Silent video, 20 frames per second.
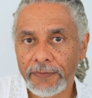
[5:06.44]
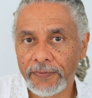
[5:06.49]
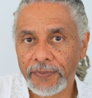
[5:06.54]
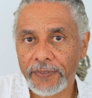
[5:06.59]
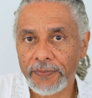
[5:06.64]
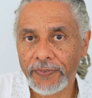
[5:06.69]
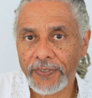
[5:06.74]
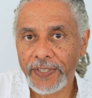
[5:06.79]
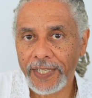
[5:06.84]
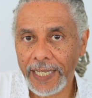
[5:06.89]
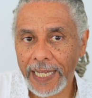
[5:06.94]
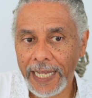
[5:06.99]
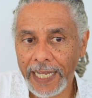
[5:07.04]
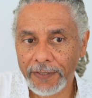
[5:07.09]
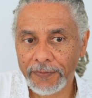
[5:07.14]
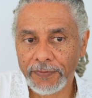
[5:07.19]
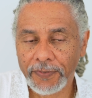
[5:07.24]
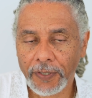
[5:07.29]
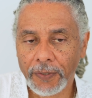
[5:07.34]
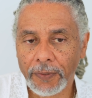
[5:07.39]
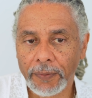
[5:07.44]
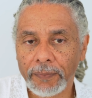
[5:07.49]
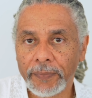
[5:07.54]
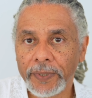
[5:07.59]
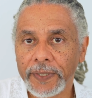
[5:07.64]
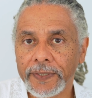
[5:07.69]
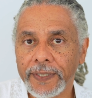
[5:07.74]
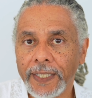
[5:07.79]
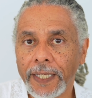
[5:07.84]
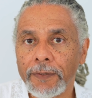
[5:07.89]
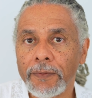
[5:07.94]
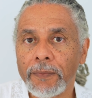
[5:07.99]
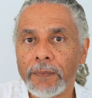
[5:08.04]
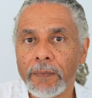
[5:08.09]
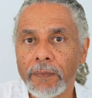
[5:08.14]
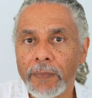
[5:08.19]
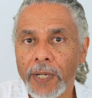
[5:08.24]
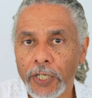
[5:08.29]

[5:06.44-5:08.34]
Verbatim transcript: vivait avant, mais ça ne